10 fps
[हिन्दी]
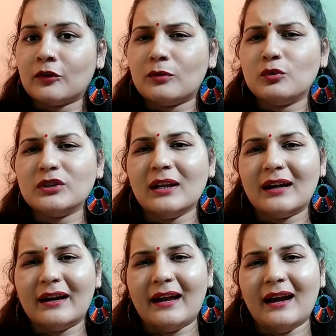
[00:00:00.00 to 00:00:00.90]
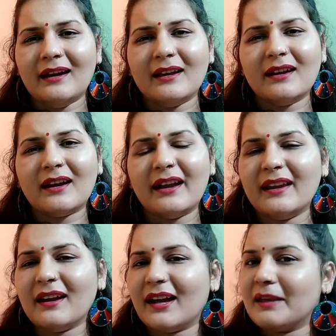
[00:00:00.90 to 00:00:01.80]
तो मुझे लगा यार कि
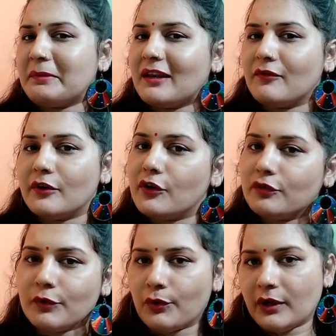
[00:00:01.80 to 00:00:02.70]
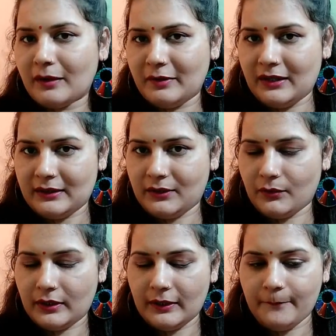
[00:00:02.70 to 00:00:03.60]
कहीं ना कहीं मेरी वीडियोज़ में कोई कमी रहती
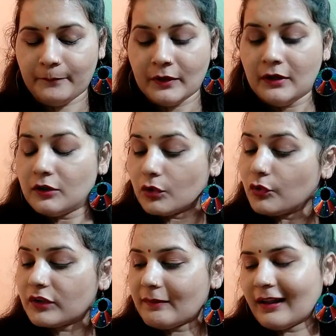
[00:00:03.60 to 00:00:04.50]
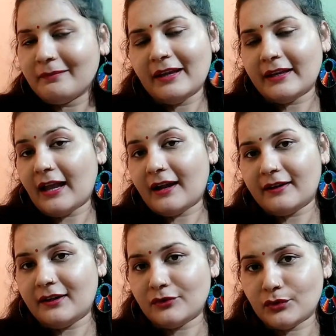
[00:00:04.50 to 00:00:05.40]
होगी तो उसके बाद मैं क्या
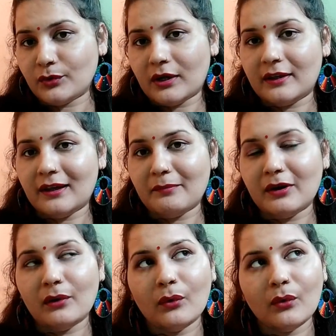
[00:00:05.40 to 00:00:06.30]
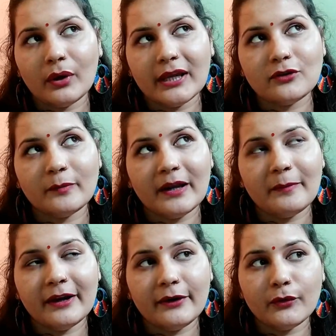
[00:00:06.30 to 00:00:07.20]
करना शुरू कर दिया मैं लोगों के जो बड़े
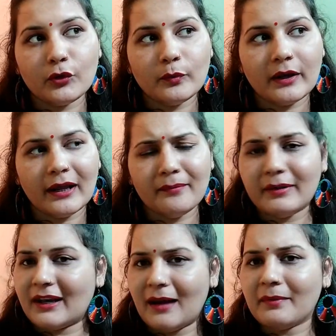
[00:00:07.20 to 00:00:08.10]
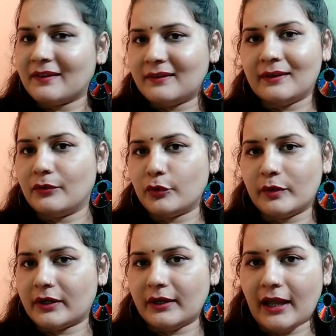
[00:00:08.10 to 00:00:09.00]
बड़े यूट्यूबर हैं मैं नाम किसी
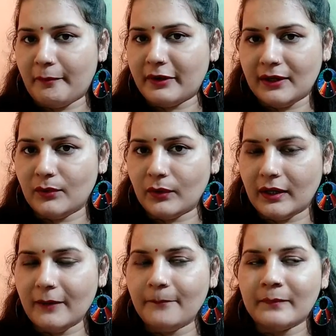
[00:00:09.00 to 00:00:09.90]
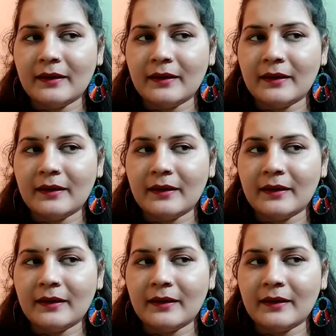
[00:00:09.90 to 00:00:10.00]
यूट्यूबर का यहाँ पर नहीं लूँगी